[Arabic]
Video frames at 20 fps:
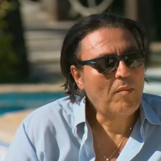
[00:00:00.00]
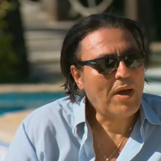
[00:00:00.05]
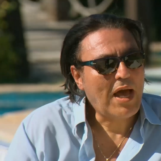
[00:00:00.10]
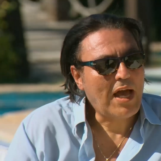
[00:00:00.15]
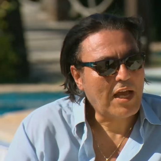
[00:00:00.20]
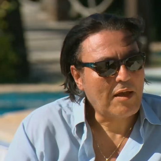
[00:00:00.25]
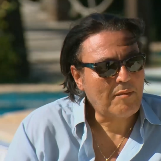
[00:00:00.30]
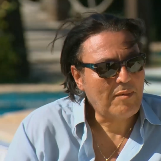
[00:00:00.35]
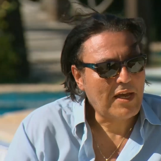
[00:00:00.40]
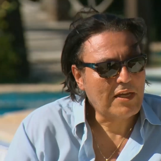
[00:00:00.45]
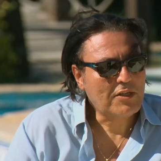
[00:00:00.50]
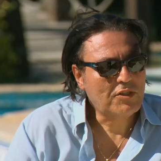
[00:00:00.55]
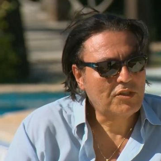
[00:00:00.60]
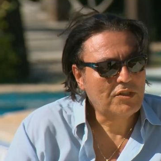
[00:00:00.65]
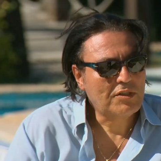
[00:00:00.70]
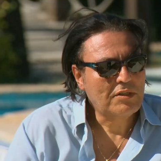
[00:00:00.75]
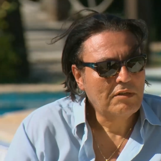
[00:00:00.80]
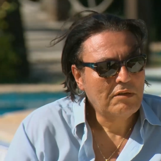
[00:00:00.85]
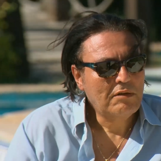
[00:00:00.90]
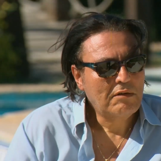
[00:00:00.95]
ما
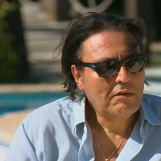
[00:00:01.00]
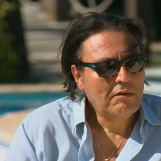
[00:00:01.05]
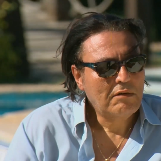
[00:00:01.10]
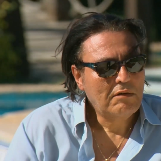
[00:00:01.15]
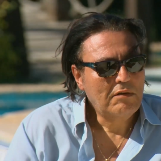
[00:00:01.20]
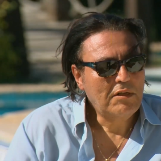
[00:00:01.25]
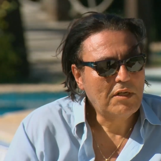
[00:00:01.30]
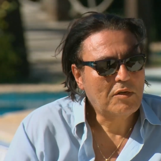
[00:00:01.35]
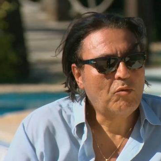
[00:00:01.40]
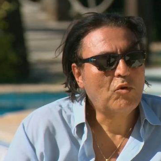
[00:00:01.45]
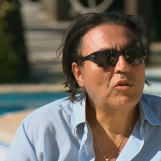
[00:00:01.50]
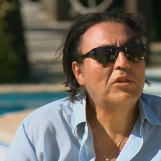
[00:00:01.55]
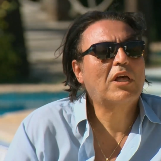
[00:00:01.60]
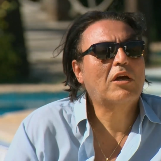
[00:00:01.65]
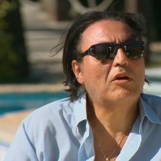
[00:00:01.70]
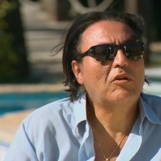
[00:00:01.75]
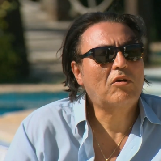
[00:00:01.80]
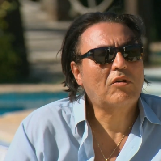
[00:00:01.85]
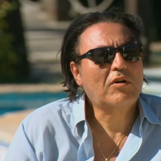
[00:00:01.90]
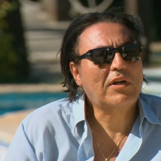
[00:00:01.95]
عجبكش ليك
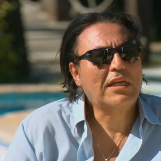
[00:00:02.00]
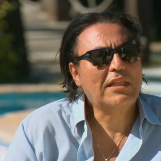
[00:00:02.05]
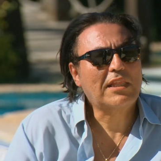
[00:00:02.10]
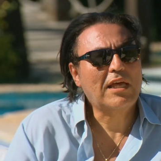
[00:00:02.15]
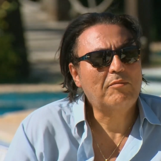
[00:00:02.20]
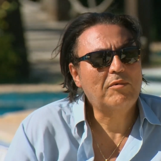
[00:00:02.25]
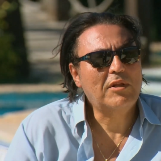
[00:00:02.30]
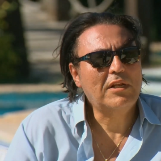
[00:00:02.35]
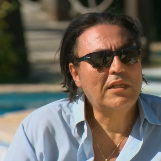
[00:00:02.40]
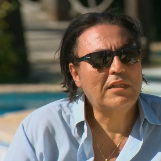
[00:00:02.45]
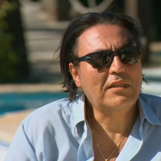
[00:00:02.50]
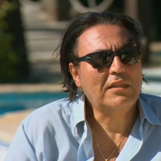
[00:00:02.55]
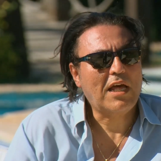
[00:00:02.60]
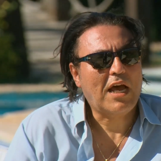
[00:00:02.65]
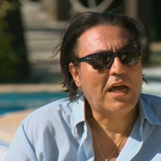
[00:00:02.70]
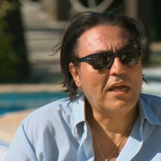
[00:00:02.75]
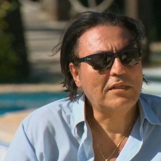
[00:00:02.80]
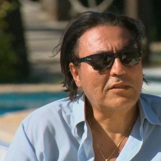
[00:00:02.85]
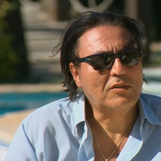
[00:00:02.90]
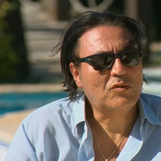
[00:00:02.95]
مطلق الحريه تعمل اللي انت
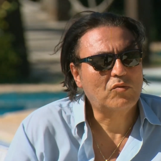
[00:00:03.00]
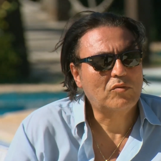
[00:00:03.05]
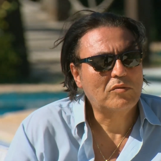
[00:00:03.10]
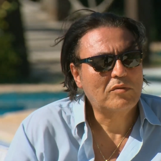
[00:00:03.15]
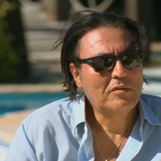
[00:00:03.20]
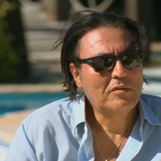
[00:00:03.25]
عايزه